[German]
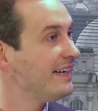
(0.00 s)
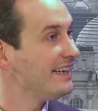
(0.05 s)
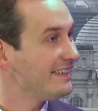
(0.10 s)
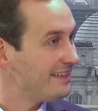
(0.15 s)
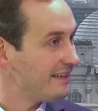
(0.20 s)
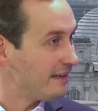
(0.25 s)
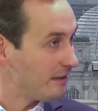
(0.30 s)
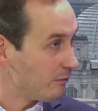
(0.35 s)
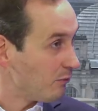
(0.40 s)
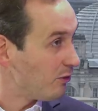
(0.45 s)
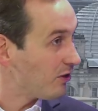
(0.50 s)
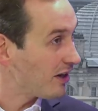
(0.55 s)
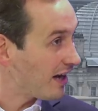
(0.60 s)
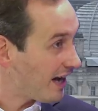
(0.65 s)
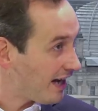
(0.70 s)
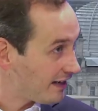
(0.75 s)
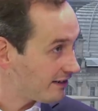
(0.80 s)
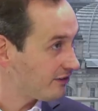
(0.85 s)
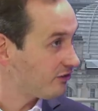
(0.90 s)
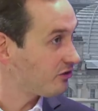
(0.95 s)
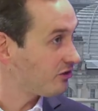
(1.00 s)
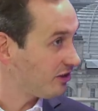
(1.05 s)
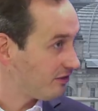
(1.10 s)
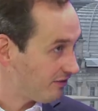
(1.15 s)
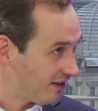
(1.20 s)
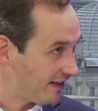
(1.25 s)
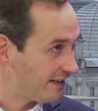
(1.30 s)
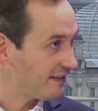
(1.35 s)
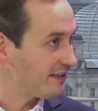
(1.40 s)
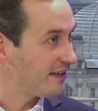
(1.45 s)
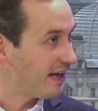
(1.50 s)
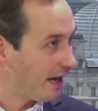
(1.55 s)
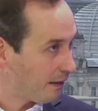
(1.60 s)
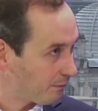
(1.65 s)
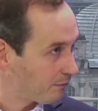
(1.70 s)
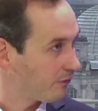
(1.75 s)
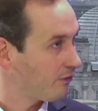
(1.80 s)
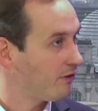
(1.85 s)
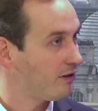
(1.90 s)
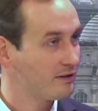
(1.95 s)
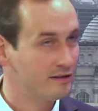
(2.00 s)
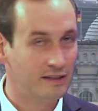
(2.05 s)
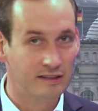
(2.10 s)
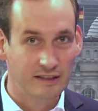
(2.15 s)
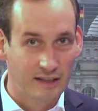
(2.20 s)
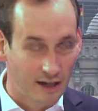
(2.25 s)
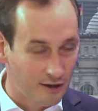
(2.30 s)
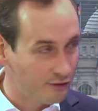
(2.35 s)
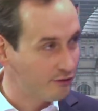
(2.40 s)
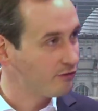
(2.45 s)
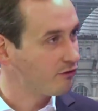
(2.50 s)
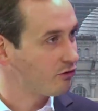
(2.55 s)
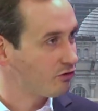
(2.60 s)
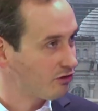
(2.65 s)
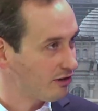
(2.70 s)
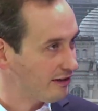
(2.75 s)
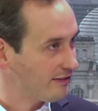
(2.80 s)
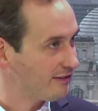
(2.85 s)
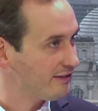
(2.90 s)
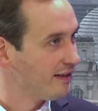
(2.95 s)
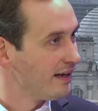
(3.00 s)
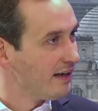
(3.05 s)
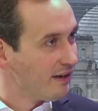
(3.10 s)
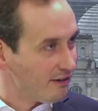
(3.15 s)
die demokratisch gewählten Abgeordneten auszuschließen.